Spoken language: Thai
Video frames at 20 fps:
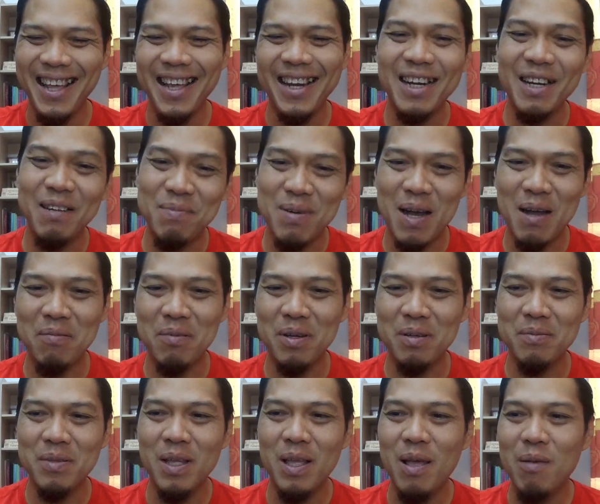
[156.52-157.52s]
นึกภาพไหมค
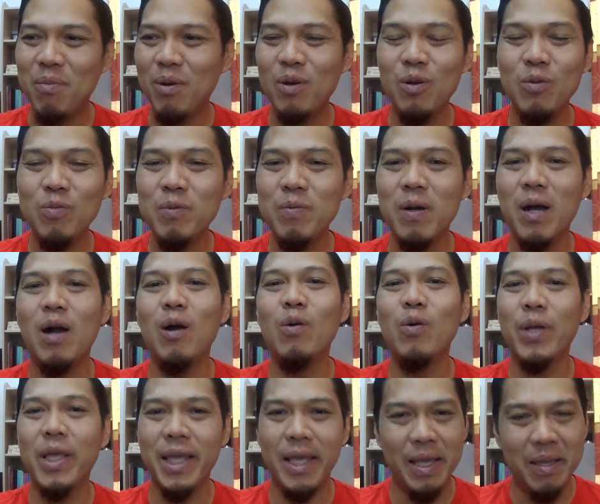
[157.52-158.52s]
รับ พอรู้ปุ๊บอ่าโอ
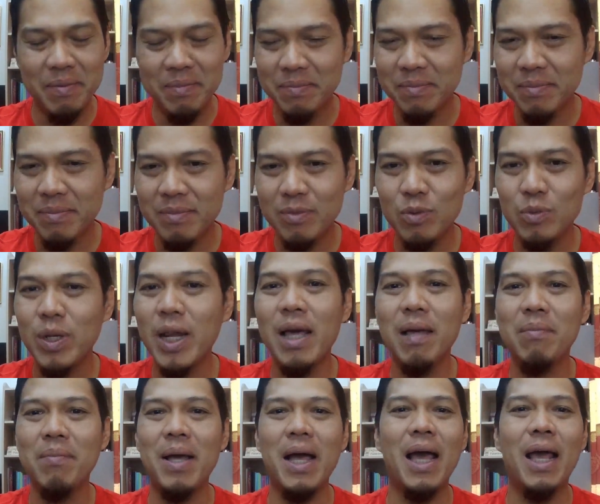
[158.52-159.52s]
เค รู้ละ
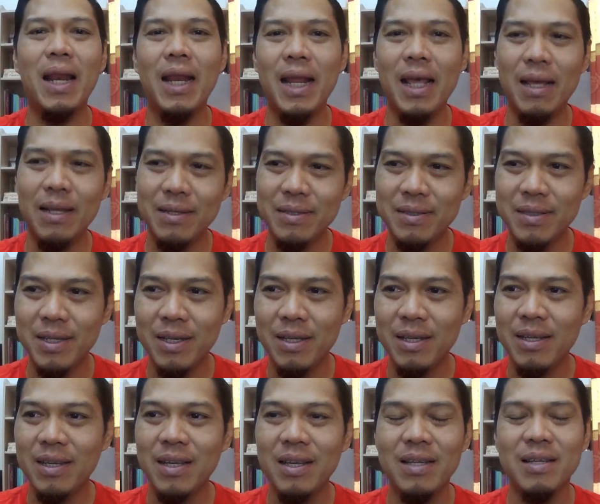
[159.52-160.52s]
ผ่านละ
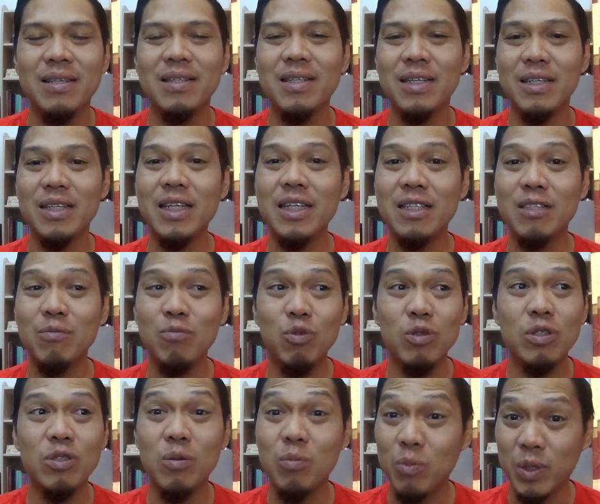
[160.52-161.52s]
อย่างเช่น สมม
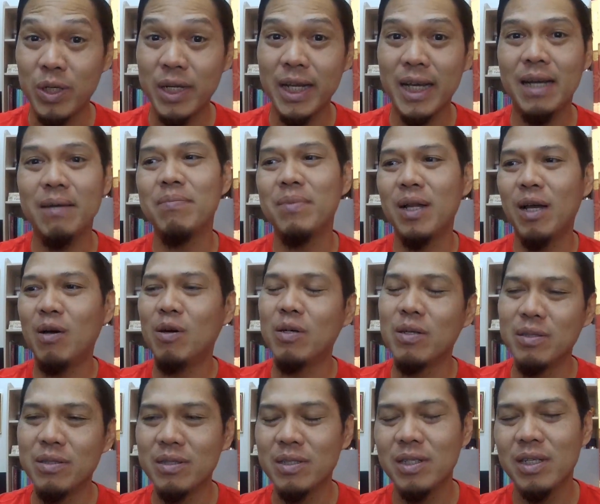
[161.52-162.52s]
ติสมมตินะครับ เรา
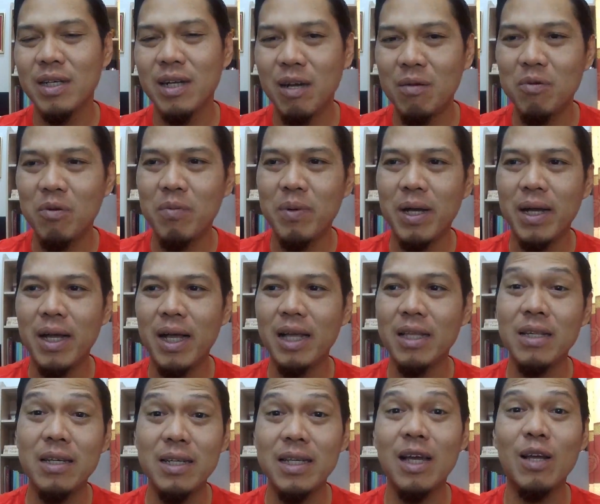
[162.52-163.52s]
เขาบอกว่าอ่า
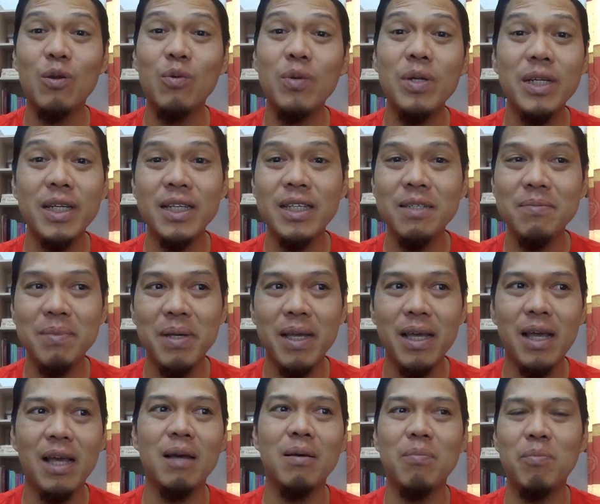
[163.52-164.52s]
เธออยากรู้เรื่องนี้ใช่ไหม
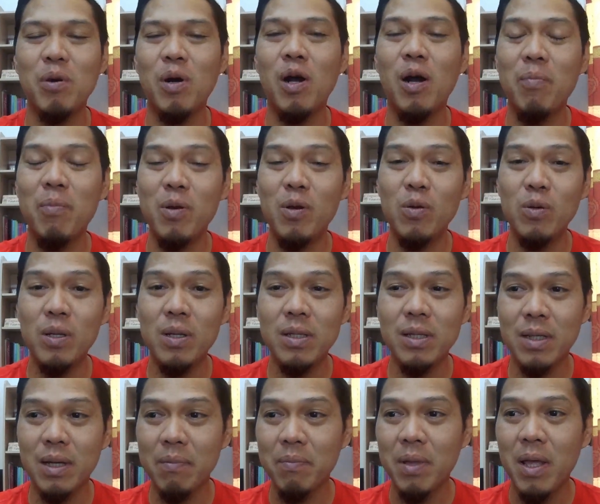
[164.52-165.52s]
อ่าพอเขาไปรู้
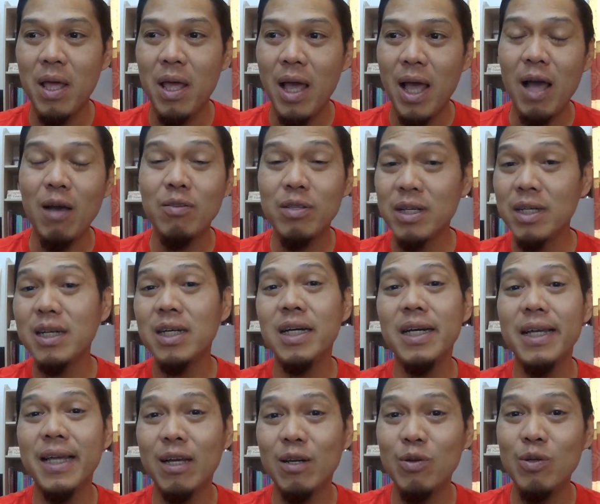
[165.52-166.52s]
แล้วก็อ้าวเธอเค
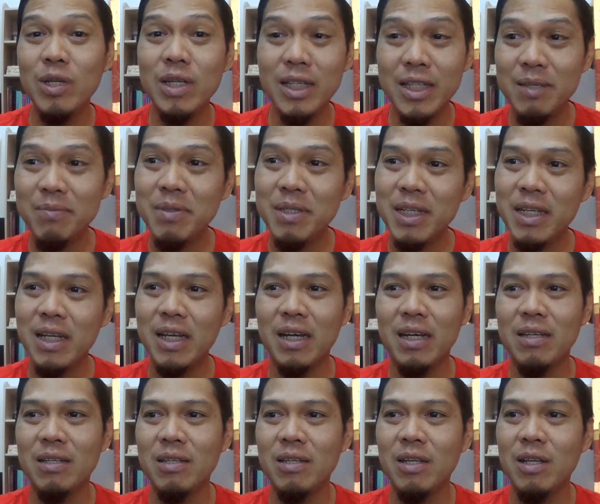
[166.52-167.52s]
ยอยากรู้เรื่องนี้ไม่ใช่เหรอ
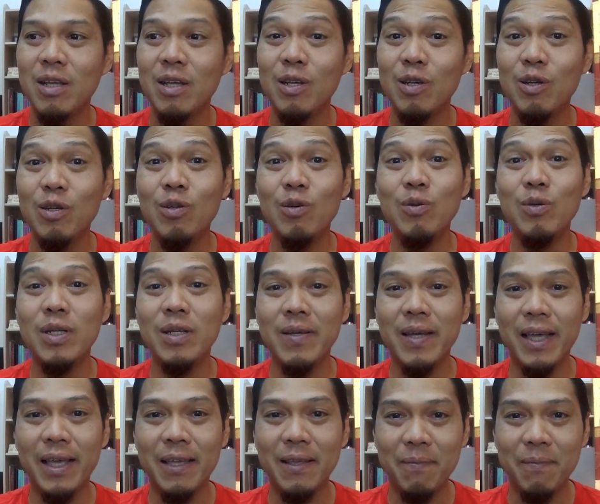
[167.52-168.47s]
ก็รู้แล้วไง